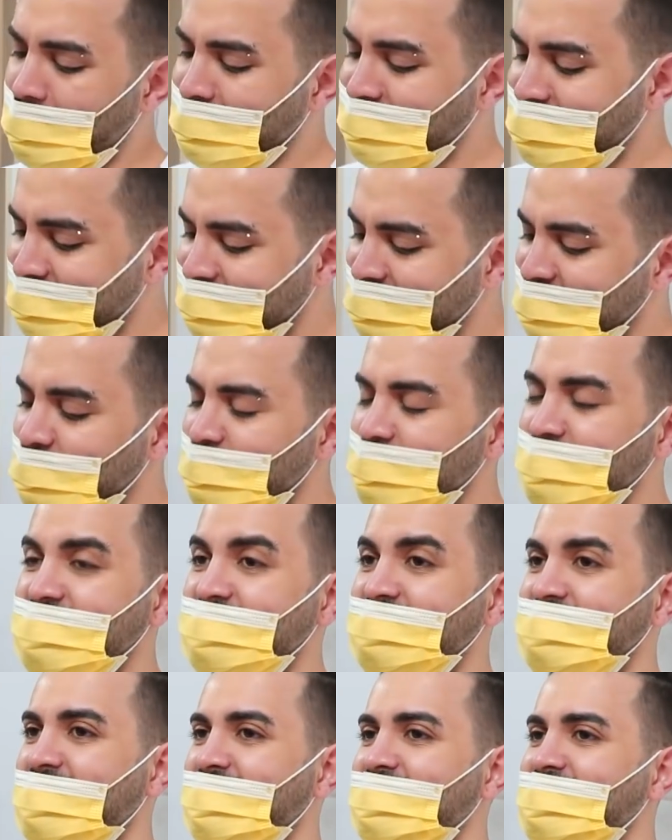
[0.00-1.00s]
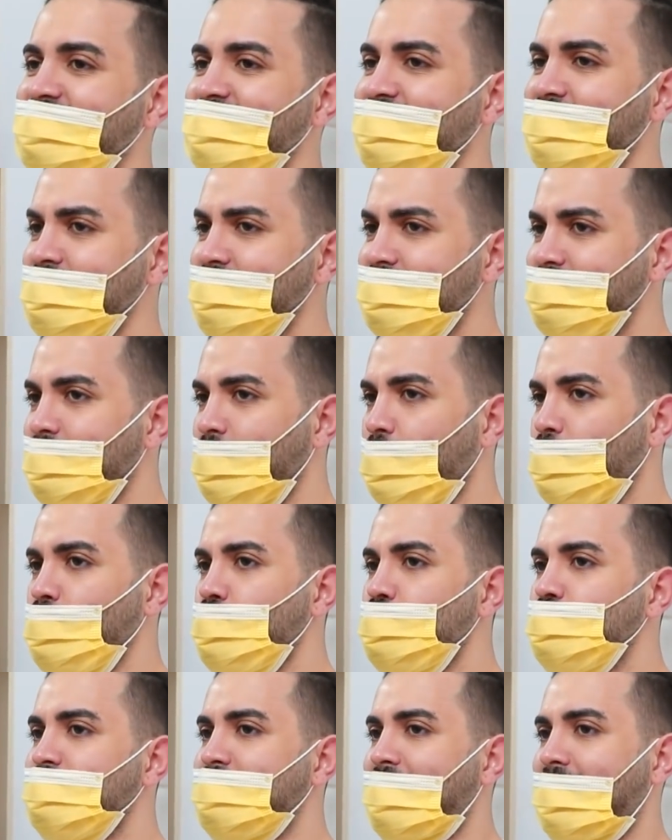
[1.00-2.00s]
Ama siz şimdi sitedesiniz ya
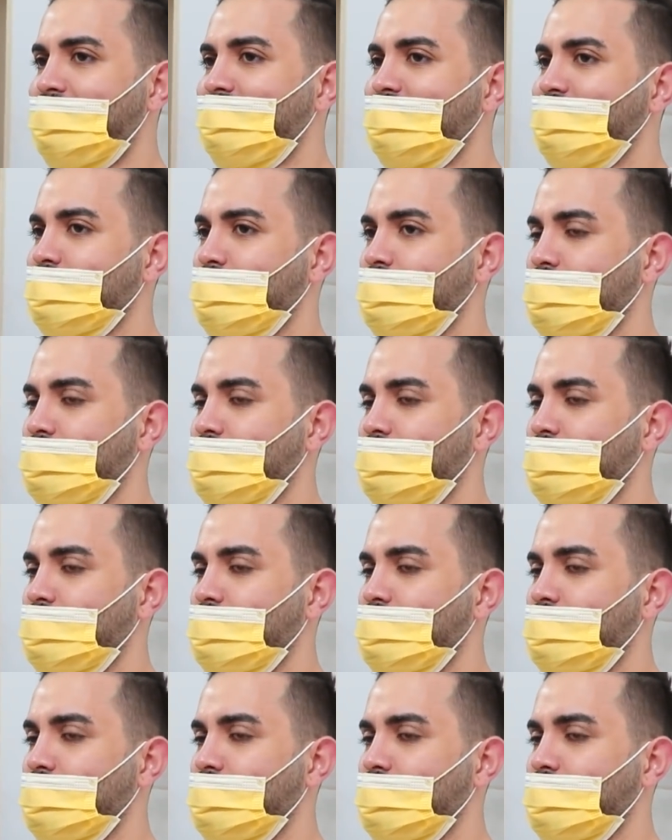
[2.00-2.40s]
o yüzdendir.